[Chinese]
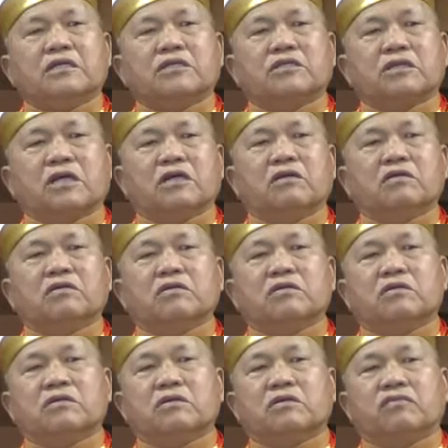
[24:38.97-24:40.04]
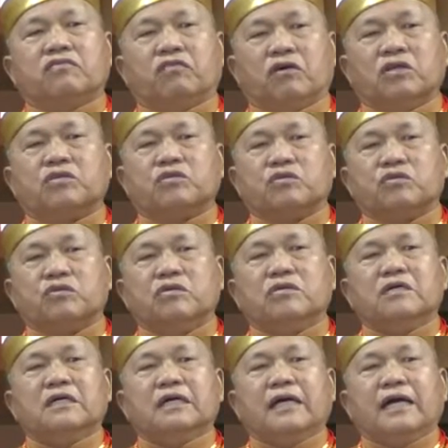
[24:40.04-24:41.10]
所以佛祖
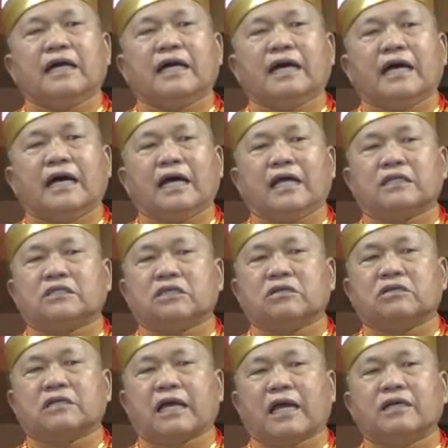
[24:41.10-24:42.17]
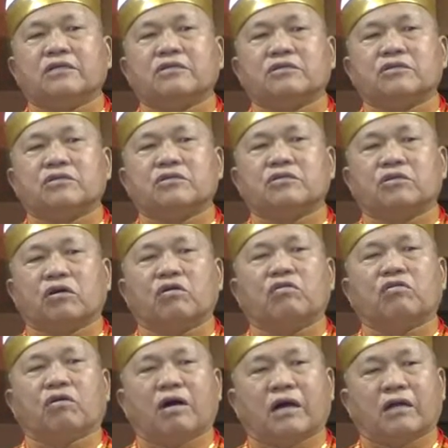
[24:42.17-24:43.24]
啊就开始说
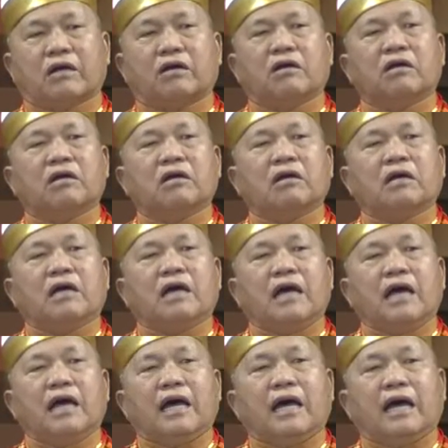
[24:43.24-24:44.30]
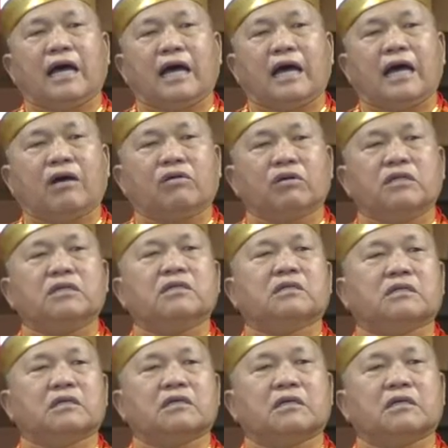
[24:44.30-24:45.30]
法了，啊问